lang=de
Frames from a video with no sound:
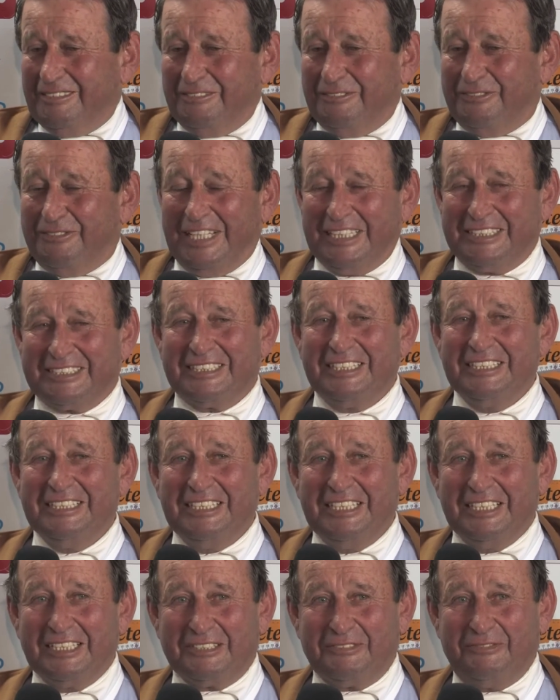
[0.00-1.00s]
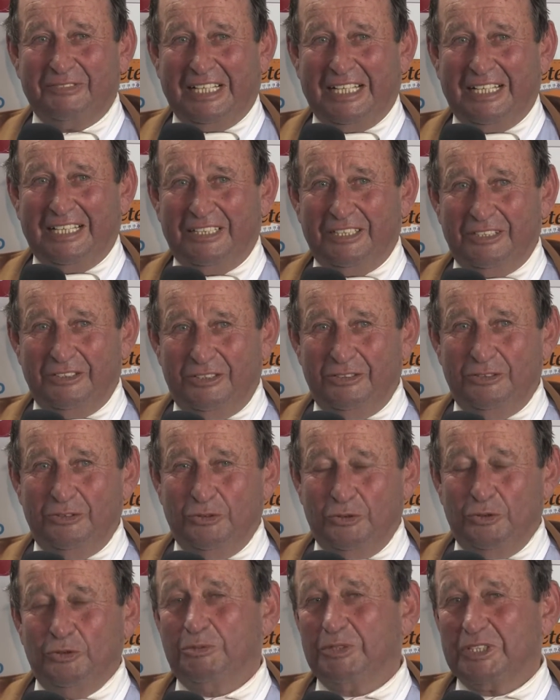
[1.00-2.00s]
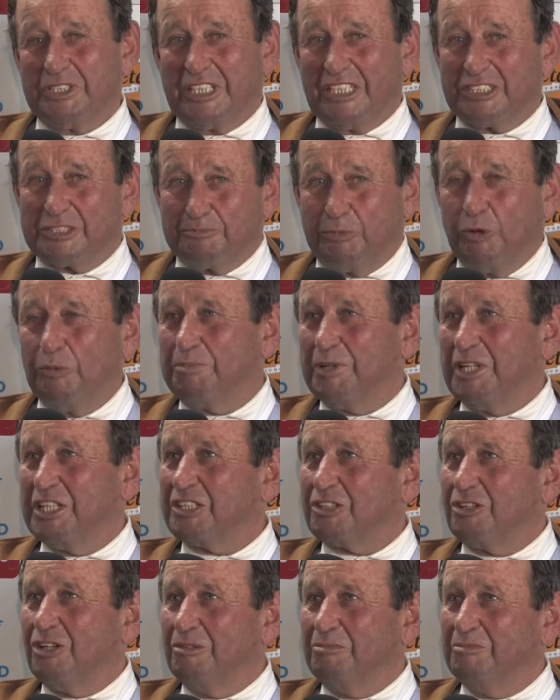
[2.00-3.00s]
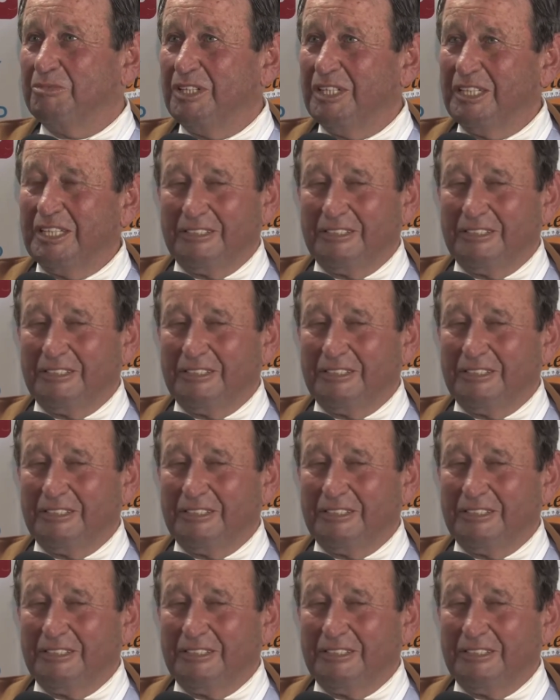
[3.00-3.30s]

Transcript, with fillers: fasziniert war über das Publikum,